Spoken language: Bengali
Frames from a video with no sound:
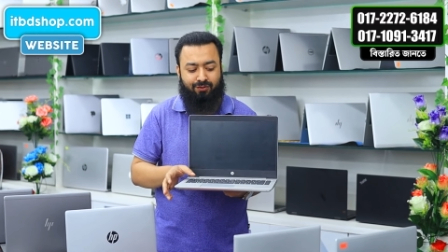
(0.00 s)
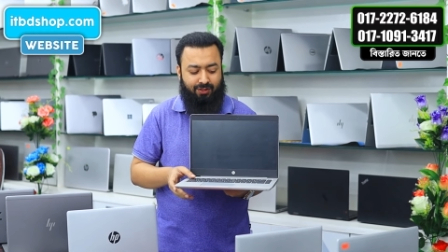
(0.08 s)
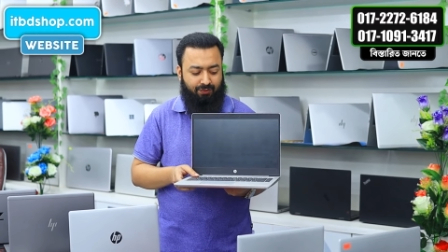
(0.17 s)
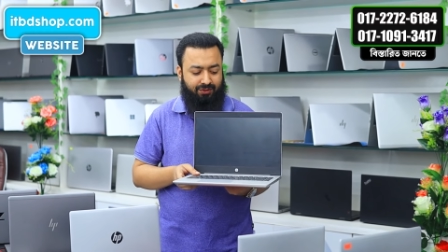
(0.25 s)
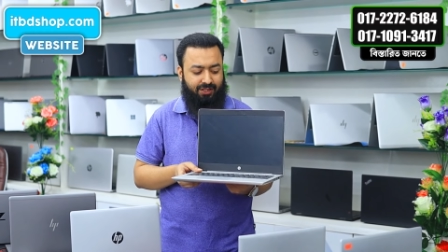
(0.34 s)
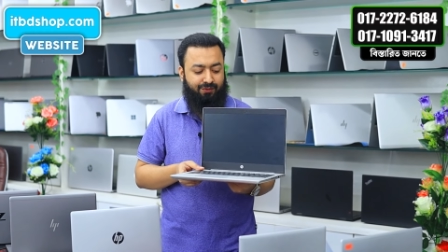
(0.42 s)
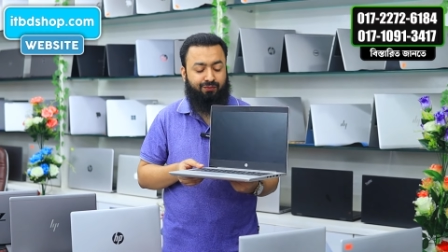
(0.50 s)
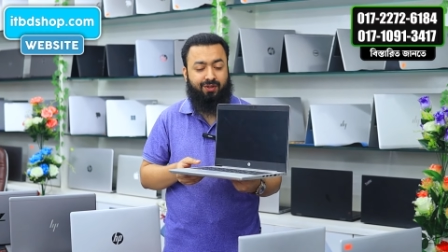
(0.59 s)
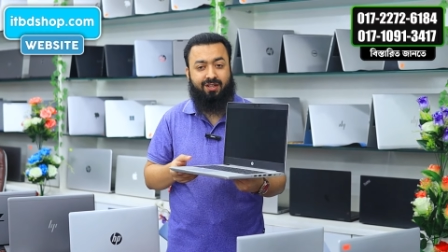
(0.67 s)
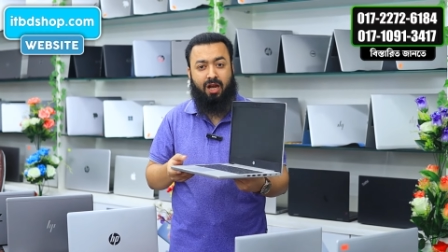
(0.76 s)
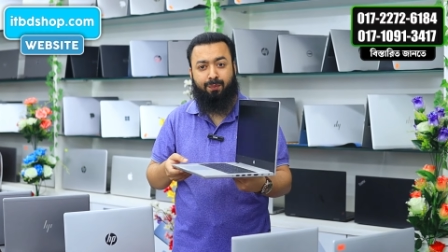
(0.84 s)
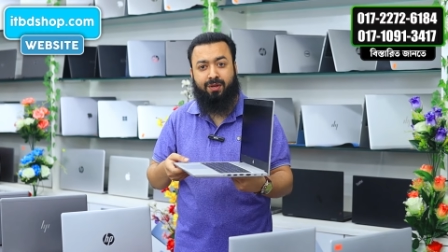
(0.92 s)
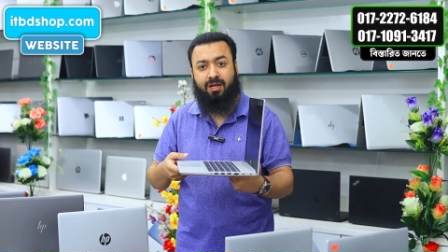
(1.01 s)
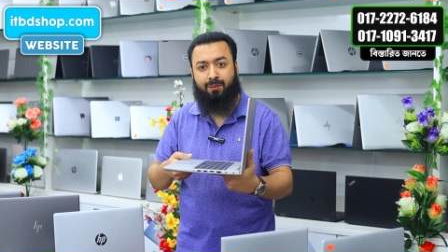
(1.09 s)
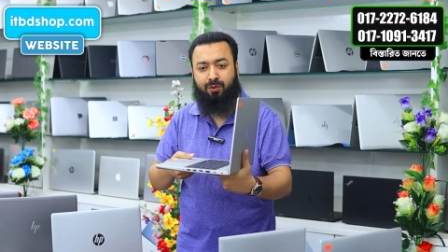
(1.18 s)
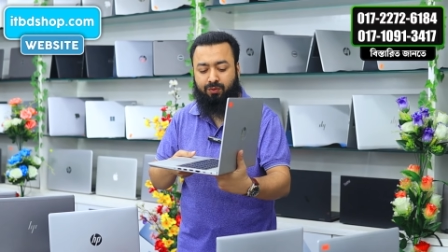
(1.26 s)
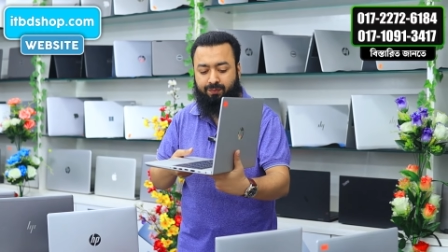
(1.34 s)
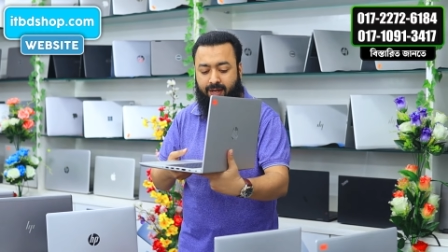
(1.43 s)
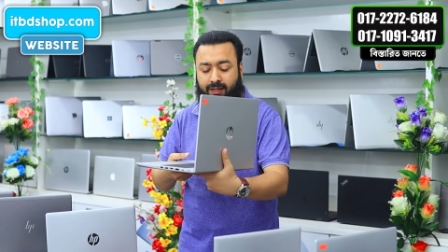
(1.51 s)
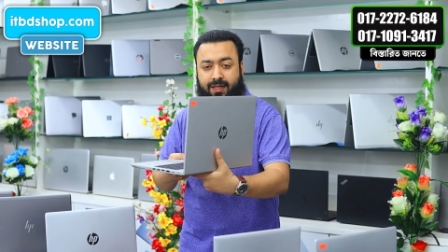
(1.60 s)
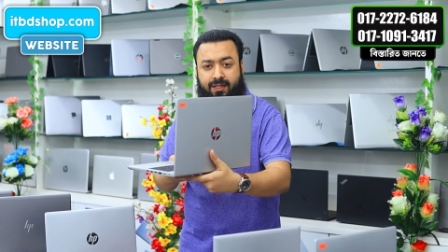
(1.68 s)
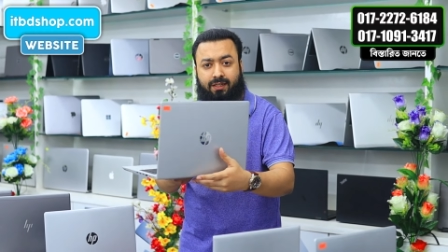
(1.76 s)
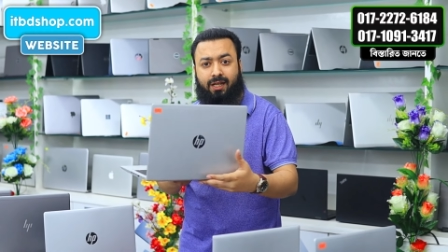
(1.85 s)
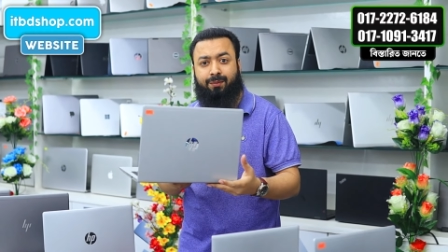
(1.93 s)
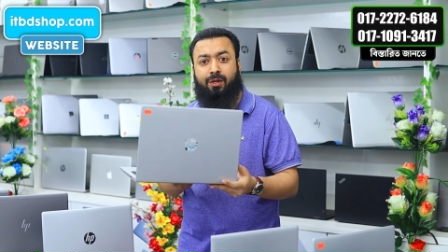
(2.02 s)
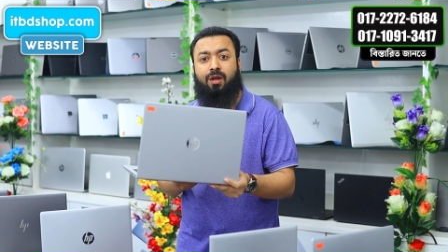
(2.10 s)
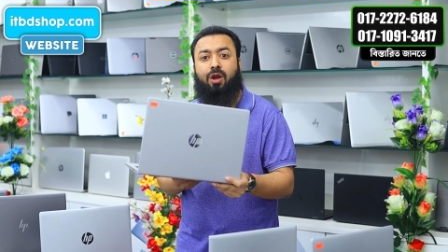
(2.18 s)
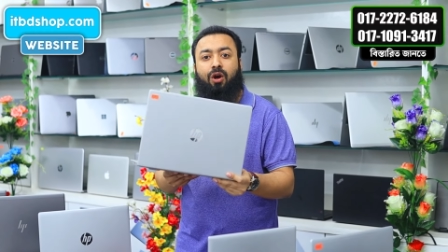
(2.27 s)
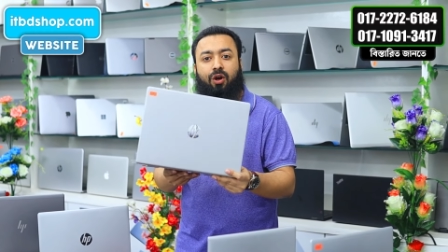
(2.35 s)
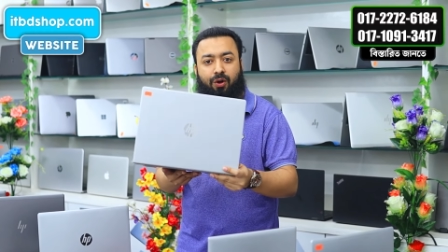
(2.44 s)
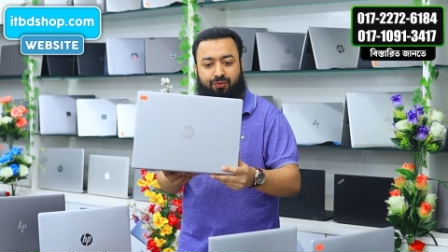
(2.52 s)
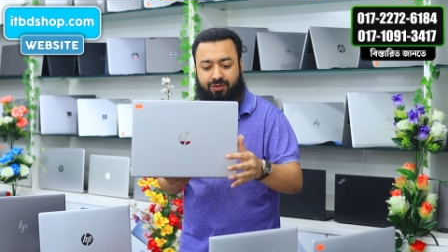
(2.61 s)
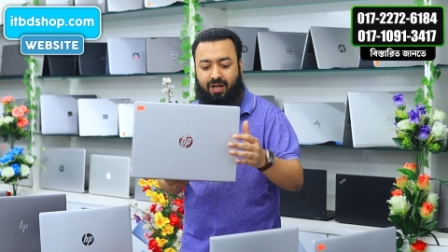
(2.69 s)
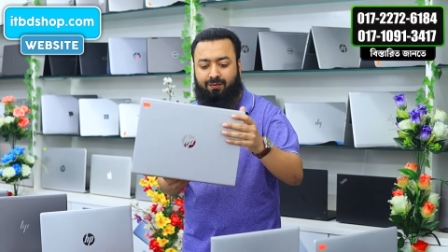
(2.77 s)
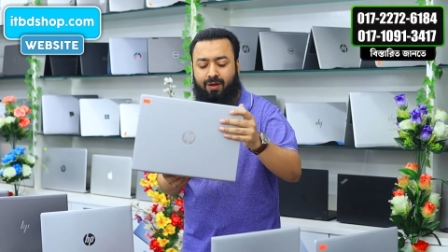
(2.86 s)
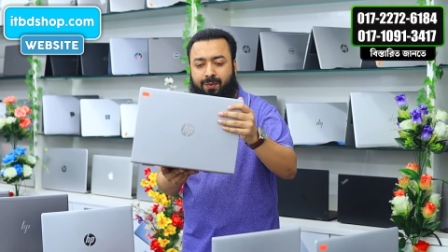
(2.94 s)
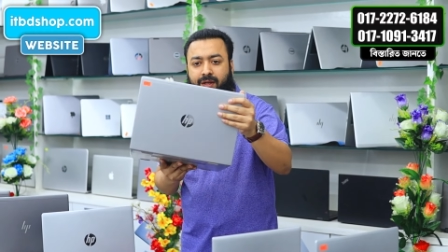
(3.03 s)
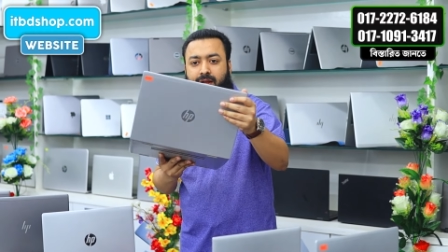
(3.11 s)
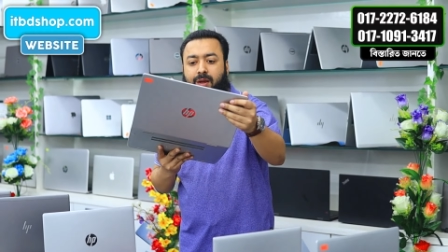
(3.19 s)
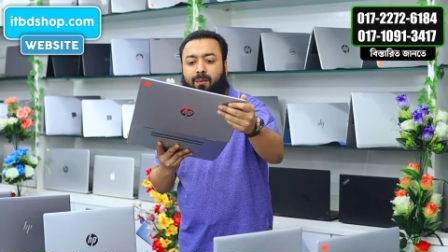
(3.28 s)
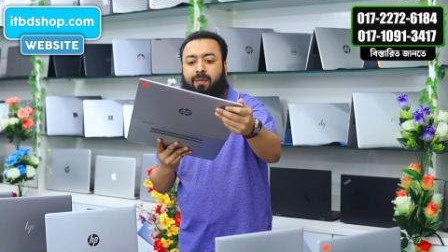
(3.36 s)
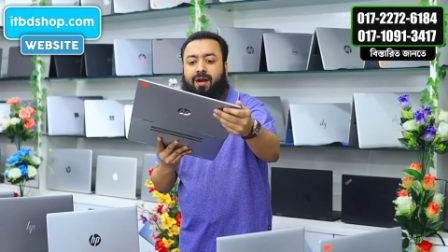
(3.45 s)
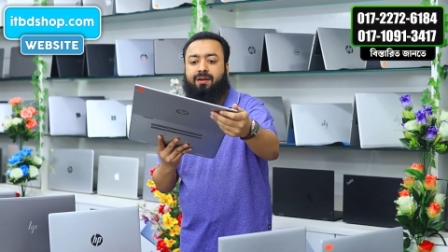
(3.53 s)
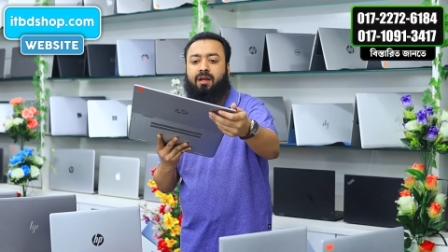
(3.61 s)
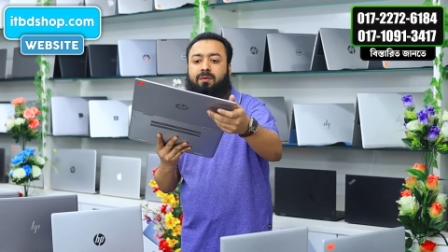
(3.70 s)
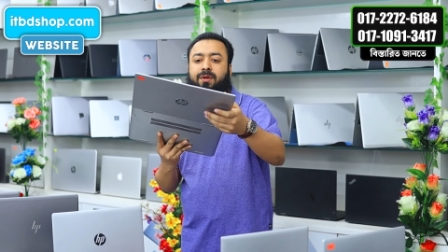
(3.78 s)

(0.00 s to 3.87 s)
ও সাউন্ড সিস্টেম ফিঙ্গারপ্রিন্ট এবং ব্যাকলিটটা থাকবে অপশনালভাবে মেটাল